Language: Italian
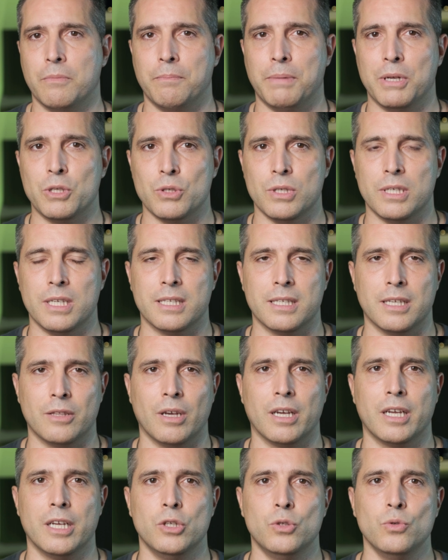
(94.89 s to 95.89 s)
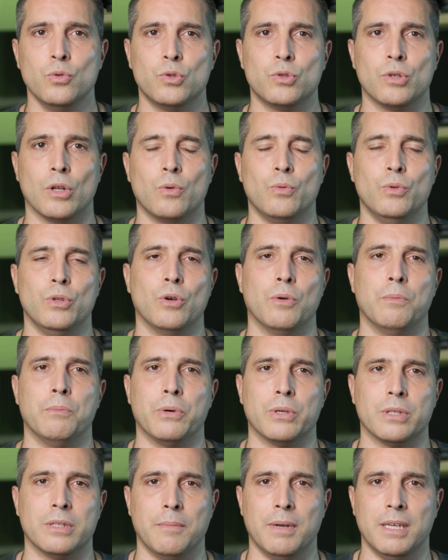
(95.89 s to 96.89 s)
penso sia stato anche giusto, alcuni
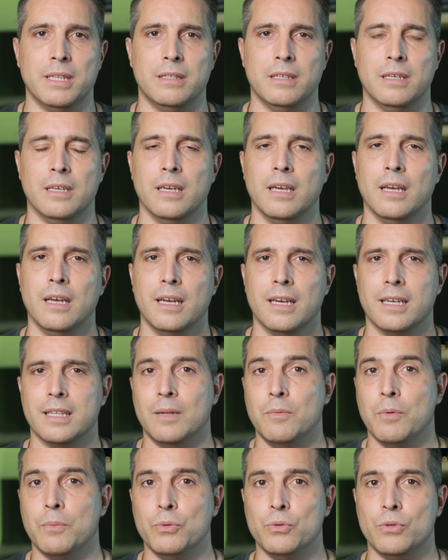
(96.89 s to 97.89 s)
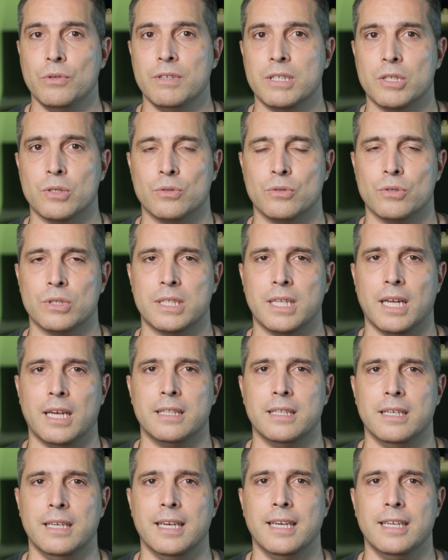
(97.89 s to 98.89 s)
comportamenti dal mio punto di vista sono
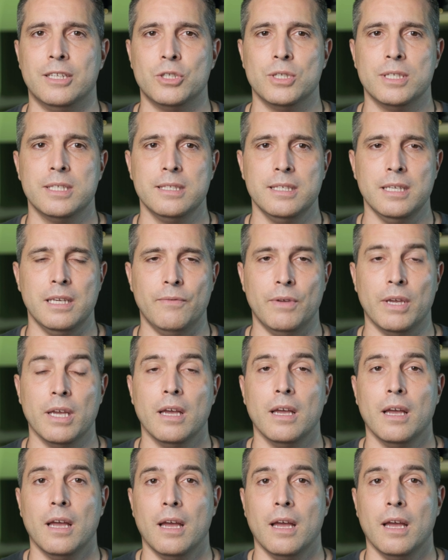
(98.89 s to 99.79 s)
stati eccessivi.